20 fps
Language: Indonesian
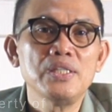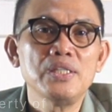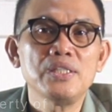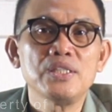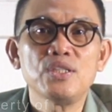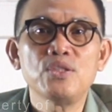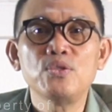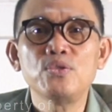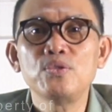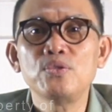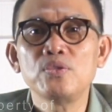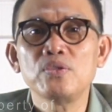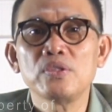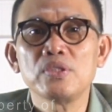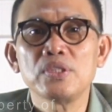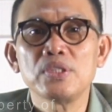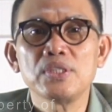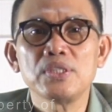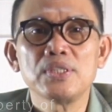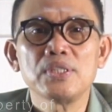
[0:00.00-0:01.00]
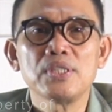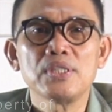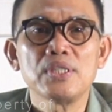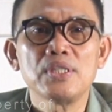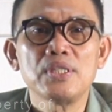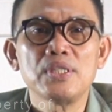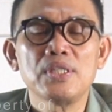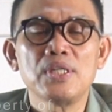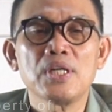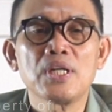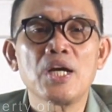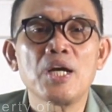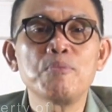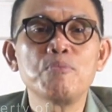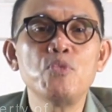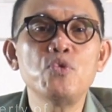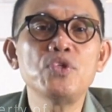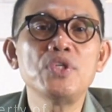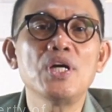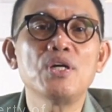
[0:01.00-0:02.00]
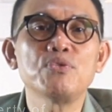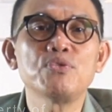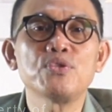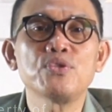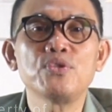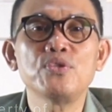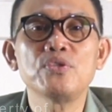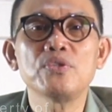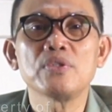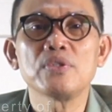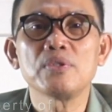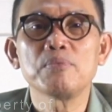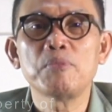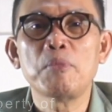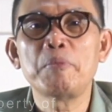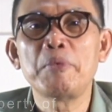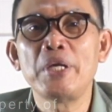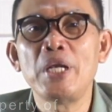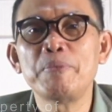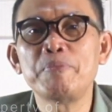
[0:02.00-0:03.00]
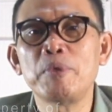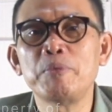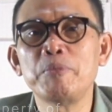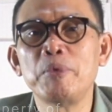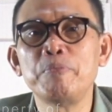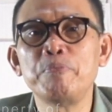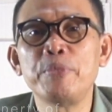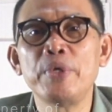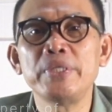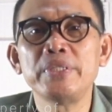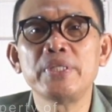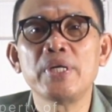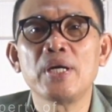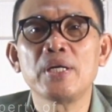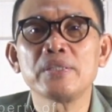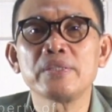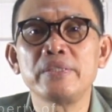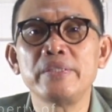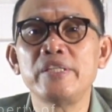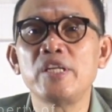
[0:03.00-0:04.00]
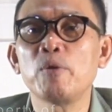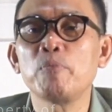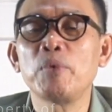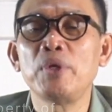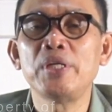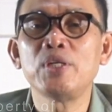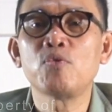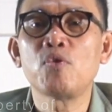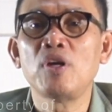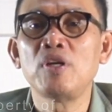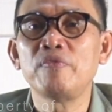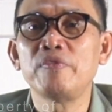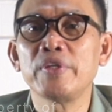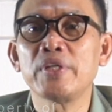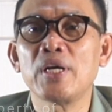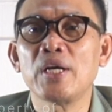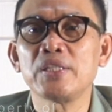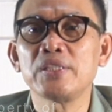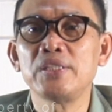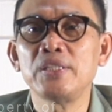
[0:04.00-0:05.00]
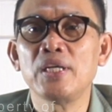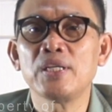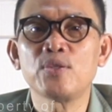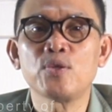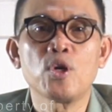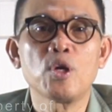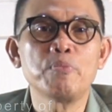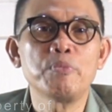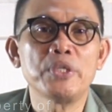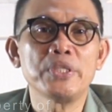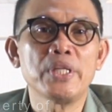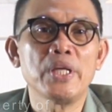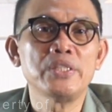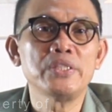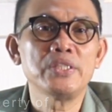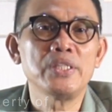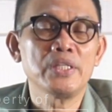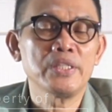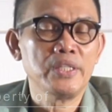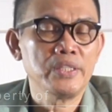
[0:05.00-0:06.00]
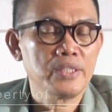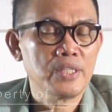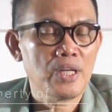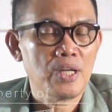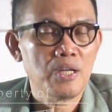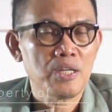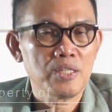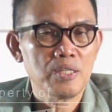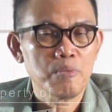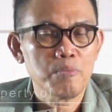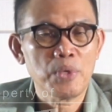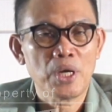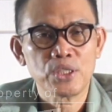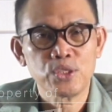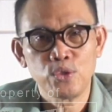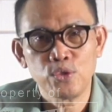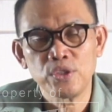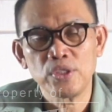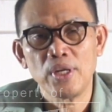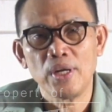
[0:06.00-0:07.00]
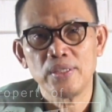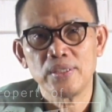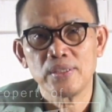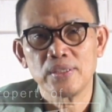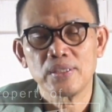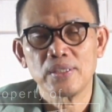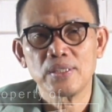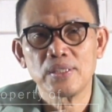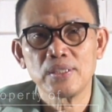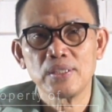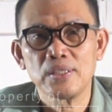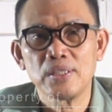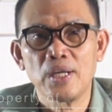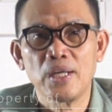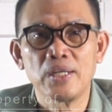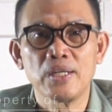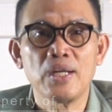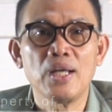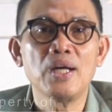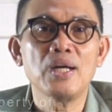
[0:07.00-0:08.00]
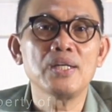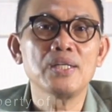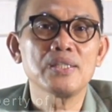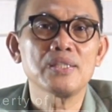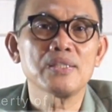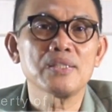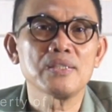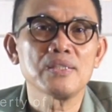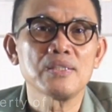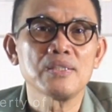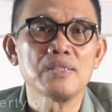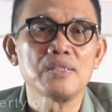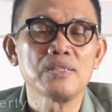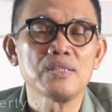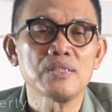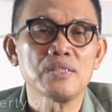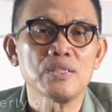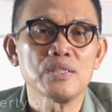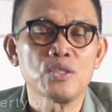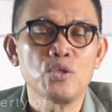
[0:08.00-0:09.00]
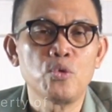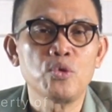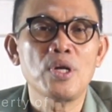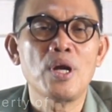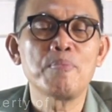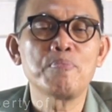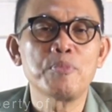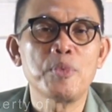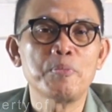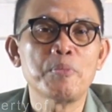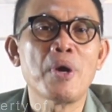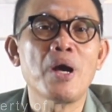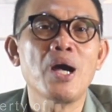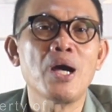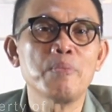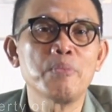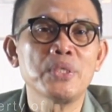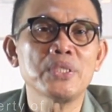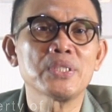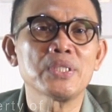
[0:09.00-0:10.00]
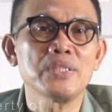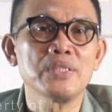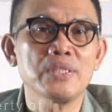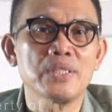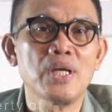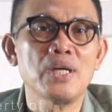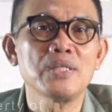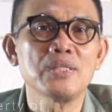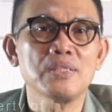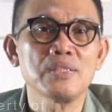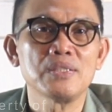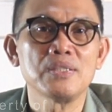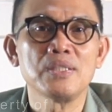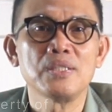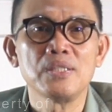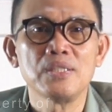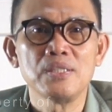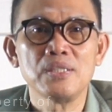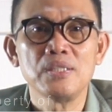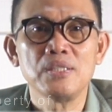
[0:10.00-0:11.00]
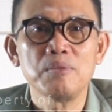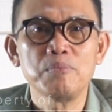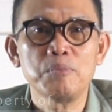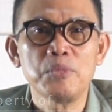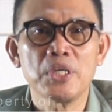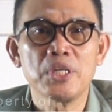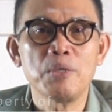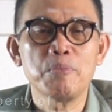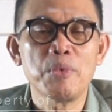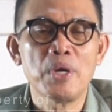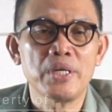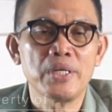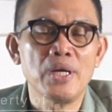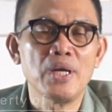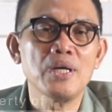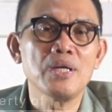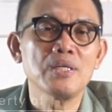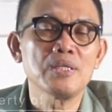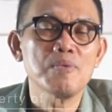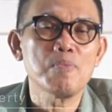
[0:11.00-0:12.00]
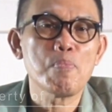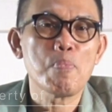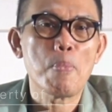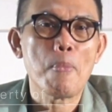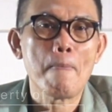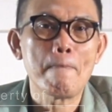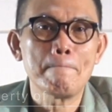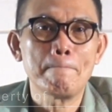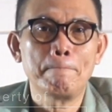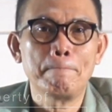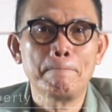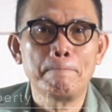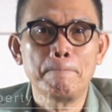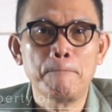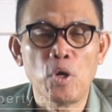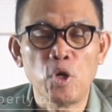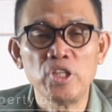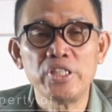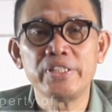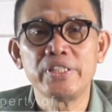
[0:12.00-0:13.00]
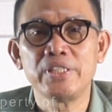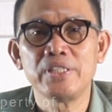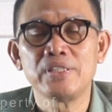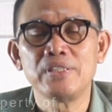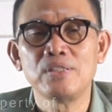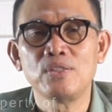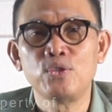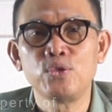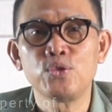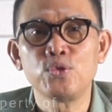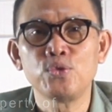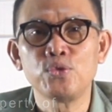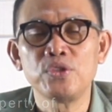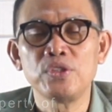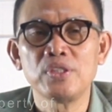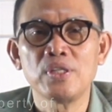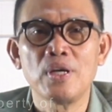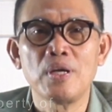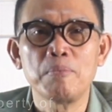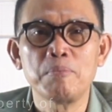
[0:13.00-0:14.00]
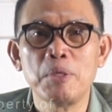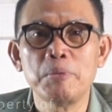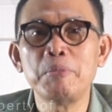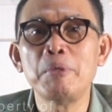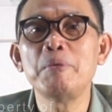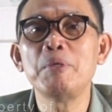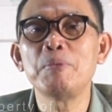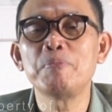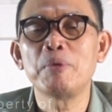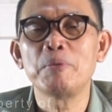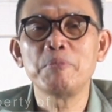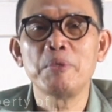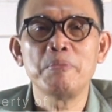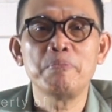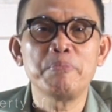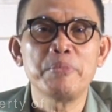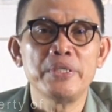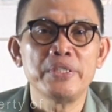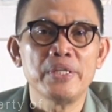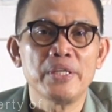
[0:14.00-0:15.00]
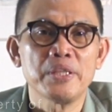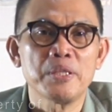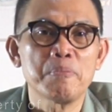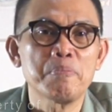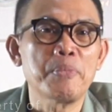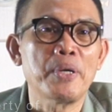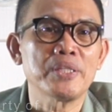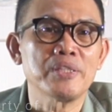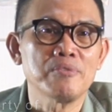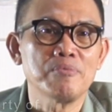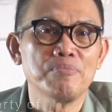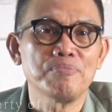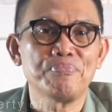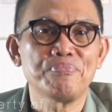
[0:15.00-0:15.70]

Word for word: itu akan mudah untuk memilih pemimpin yang tidak memiliki kualifikasi atau kompetensi yang kita maksudkan karena kurang pemahaman tentang bagaimana politik, khususnya memilih pemimpin yang tepat.